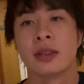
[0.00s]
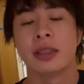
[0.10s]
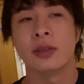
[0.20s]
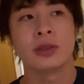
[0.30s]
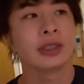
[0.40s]

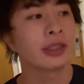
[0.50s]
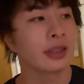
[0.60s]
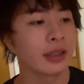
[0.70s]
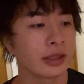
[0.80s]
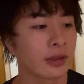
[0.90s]
移動して
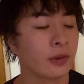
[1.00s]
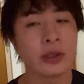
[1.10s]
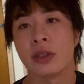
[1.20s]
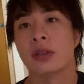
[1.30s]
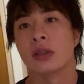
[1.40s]
からお
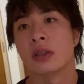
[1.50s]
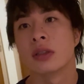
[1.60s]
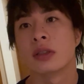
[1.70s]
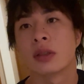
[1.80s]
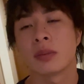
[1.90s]
昼、
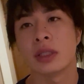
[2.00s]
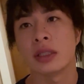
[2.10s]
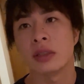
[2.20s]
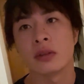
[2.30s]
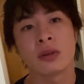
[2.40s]

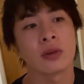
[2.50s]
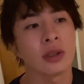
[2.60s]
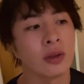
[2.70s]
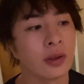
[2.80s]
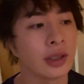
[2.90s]
ミーティングと
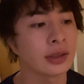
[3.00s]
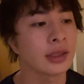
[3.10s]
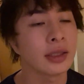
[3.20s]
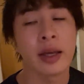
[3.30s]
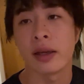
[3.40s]
かを
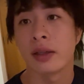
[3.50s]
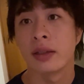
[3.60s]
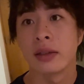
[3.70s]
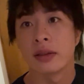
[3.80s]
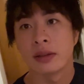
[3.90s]
重ね、
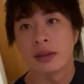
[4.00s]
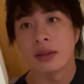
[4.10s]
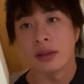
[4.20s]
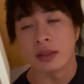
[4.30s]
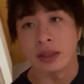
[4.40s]

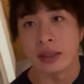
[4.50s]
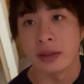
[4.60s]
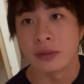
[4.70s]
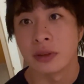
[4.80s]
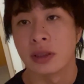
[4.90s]

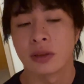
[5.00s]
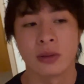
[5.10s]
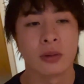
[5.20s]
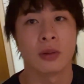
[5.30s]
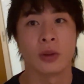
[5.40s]
えー、フリー
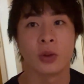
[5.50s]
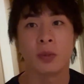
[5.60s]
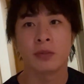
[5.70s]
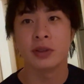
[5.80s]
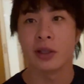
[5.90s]
走行を
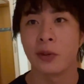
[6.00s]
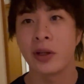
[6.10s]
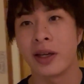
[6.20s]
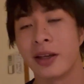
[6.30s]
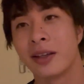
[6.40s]
トップで
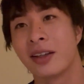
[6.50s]
終え、